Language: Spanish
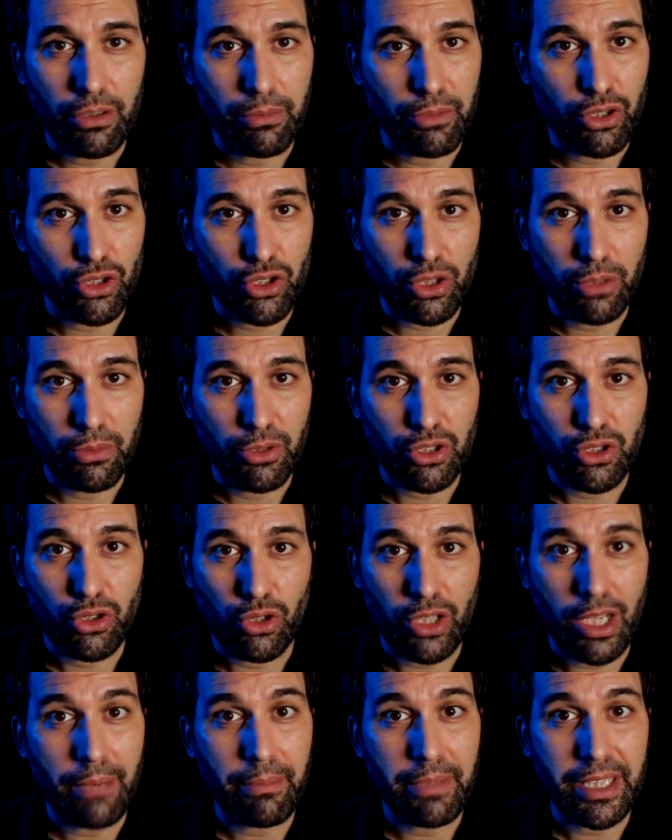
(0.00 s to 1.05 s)
como no somos
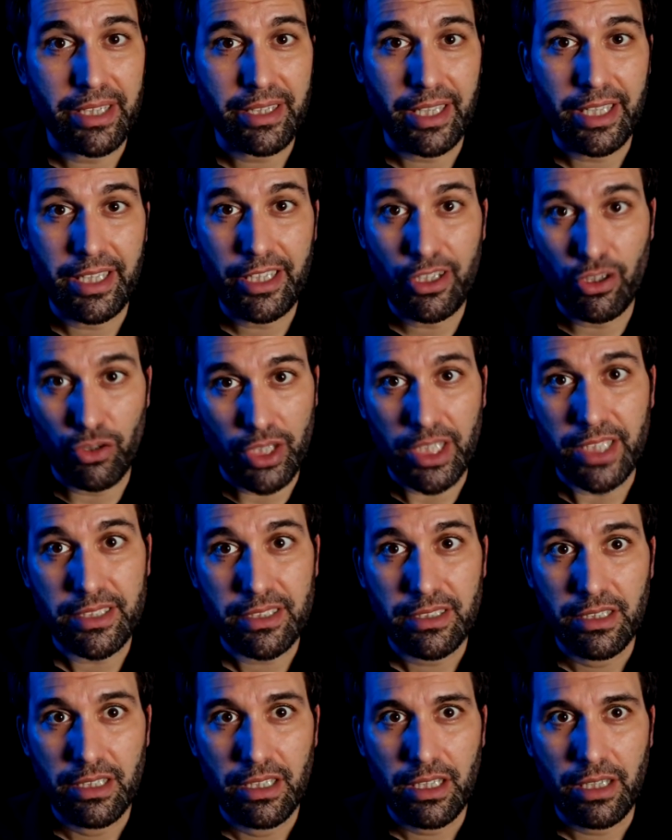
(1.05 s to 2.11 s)
totalmente
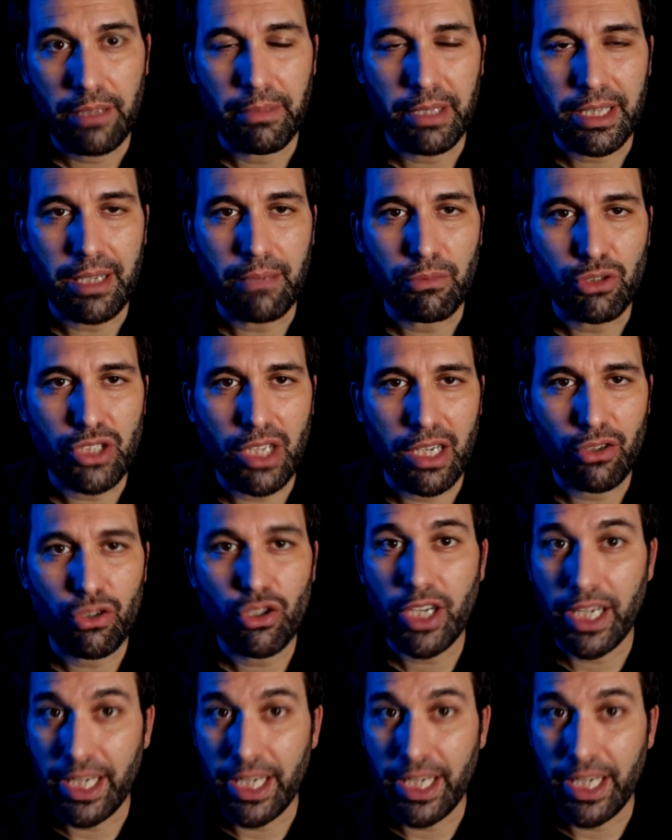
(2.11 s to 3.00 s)
idiotas, inventamos algo